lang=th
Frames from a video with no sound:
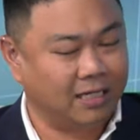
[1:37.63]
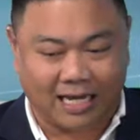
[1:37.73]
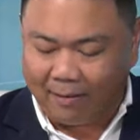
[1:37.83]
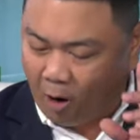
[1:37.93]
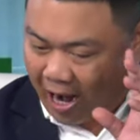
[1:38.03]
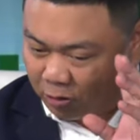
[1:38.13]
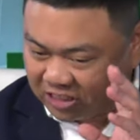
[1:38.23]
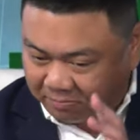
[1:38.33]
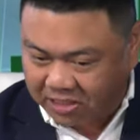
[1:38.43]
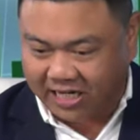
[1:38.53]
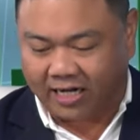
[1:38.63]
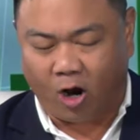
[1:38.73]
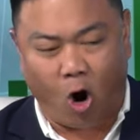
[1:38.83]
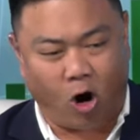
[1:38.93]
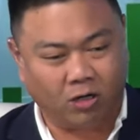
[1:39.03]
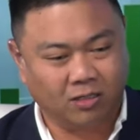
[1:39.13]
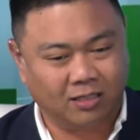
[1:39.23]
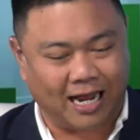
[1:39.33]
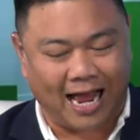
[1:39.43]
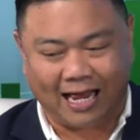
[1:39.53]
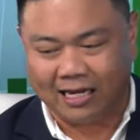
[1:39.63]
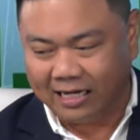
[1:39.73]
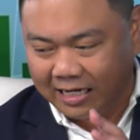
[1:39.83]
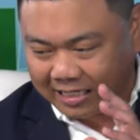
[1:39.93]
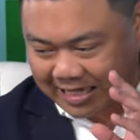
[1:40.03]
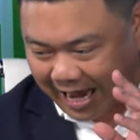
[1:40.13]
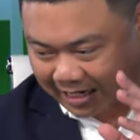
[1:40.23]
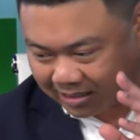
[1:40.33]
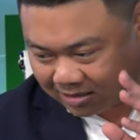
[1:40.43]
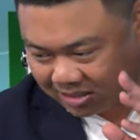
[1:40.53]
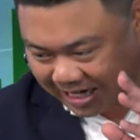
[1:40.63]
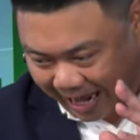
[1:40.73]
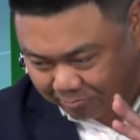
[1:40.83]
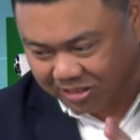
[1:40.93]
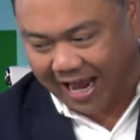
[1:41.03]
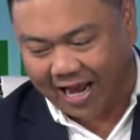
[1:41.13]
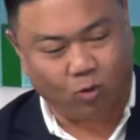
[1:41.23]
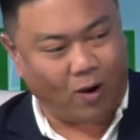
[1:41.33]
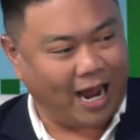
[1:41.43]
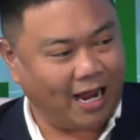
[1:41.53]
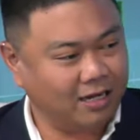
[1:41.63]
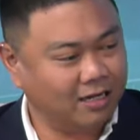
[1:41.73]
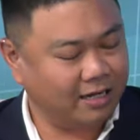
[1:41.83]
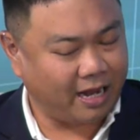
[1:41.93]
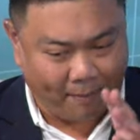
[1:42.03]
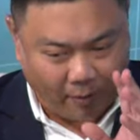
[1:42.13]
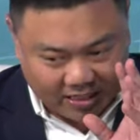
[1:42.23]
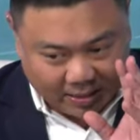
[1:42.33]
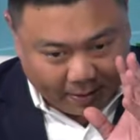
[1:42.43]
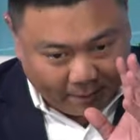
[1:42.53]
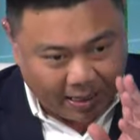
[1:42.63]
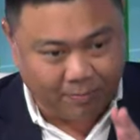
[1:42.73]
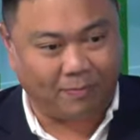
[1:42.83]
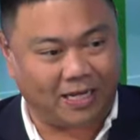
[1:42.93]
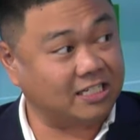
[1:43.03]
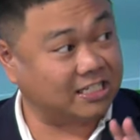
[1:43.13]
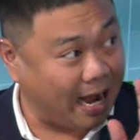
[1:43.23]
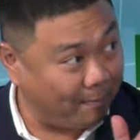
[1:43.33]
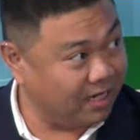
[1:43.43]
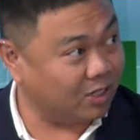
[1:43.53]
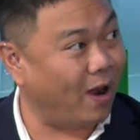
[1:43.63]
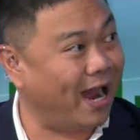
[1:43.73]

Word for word: ถ้าบอกเอา 10%ออกนะฮะจาก 3 0 0แสนกว่า ก็แปลว่าจะมีเพิ่มขึ้นไปอีก 30,000 กว่า